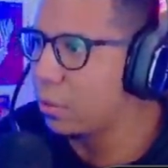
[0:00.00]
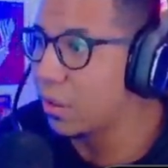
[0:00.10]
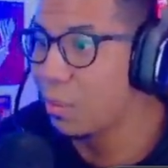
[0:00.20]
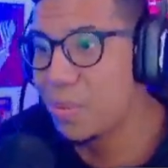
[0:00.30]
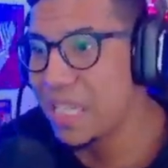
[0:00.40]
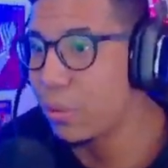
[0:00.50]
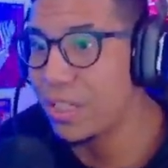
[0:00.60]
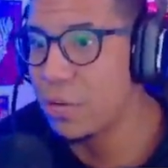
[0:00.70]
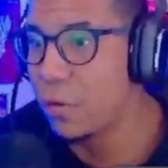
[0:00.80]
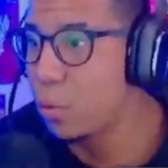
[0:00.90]
Quando precisa do
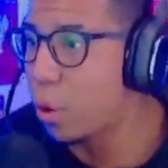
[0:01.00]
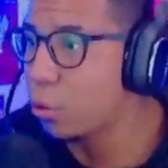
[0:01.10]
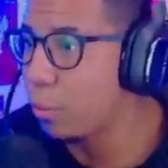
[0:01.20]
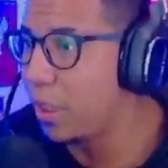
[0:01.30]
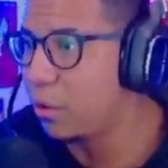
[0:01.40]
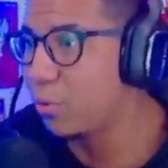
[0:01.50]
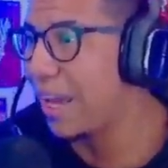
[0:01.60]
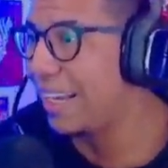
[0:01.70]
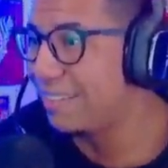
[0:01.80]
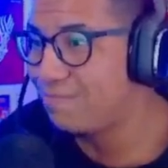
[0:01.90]
individual do Mito,
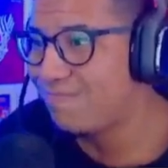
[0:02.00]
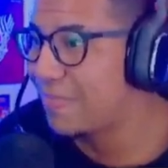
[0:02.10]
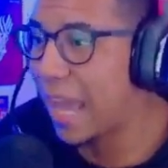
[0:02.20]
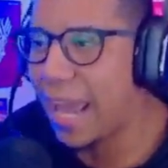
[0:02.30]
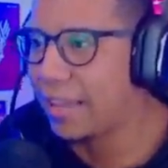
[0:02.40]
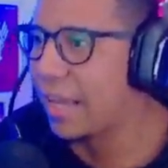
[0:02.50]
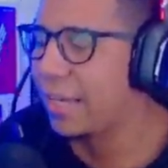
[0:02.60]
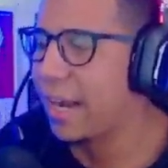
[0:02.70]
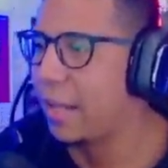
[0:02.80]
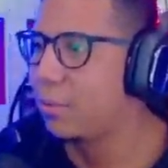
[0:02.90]
ele tem, tá
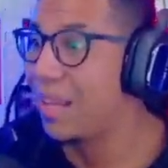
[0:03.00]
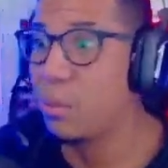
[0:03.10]
ligado?